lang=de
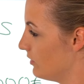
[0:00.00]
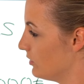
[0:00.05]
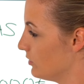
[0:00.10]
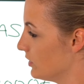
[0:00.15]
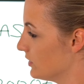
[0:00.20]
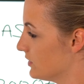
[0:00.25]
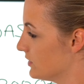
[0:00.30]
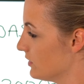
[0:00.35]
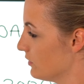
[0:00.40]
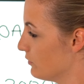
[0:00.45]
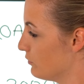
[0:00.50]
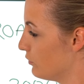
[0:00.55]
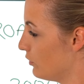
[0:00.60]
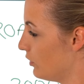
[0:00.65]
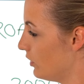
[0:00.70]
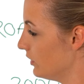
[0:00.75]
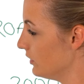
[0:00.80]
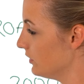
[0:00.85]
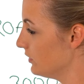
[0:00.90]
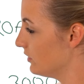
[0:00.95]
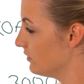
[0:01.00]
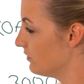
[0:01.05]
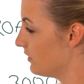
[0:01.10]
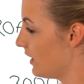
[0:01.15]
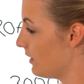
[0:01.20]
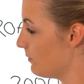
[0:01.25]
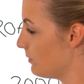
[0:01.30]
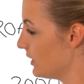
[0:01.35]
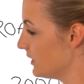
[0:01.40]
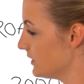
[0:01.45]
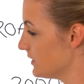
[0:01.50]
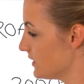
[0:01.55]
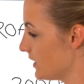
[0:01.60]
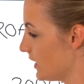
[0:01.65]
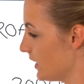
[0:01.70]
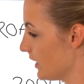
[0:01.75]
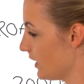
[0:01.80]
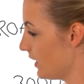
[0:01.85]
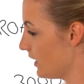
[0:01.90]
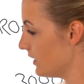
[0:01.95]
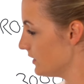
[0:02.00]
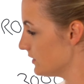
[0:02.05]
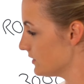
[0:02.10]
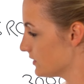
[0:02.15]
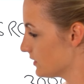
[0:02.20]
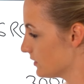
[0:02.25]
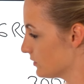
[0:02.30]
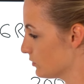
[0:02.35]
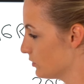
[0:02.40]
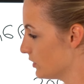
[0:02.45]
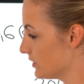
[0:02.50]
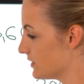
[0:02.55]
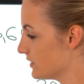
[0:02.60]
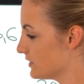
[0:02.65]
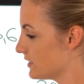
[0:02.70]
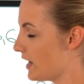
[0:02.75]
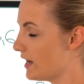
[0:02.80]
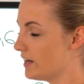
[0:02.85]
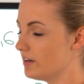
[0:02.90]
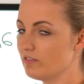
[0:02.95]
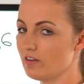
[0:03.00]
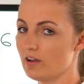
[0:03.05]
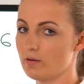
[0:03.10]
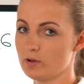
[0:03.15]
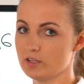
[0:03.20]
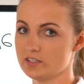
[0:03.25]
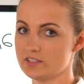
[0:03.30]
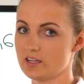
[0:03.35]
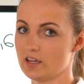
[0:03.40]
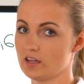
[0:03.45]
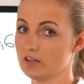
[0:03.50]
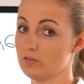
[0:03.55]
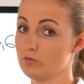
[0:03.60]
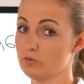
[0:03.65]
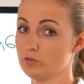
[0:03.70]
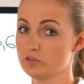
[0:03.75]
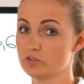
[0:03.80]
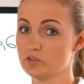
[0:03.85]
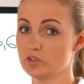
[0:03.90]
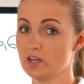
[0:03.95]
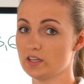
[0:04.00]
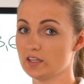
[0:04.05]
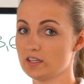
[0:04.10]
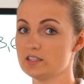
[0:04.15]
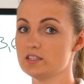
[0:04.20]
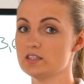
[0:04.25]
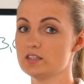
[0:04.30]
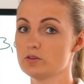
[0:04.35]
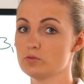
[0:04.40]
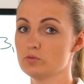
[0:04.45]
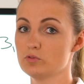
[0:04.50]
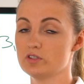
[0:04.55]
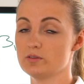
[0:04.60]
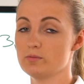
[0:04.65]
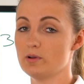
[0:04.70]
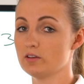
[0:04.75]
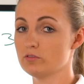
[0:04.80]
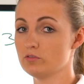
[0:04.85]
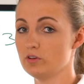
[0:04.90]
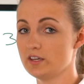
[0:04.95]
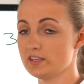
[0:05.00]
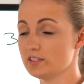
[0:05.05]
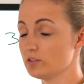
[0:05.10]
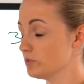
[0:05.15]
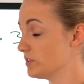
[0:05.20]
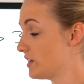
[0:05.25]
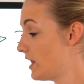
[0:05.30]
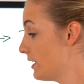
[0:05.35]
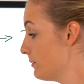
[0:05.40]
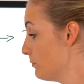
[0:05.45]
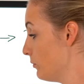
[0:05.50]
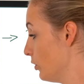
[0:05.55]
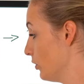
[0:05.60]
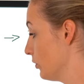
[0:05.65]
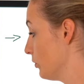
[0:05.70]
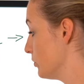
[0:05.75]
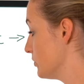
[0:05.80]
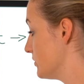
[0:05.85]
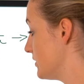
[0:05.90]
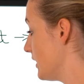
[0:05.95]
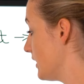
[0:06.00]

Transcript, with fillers: wenn du jetzt hier vorne eine Werbeanzeige hast, also du hast jetzt eine Werbeanzeige, die funktioniert richtig gut, die macht vielleicht aus einem Euro